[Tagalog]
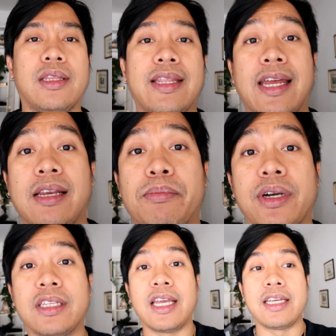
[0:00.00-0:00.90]
Dahil
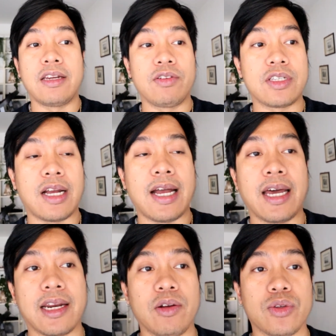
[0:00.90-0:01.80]
birthday niya nung isang araw,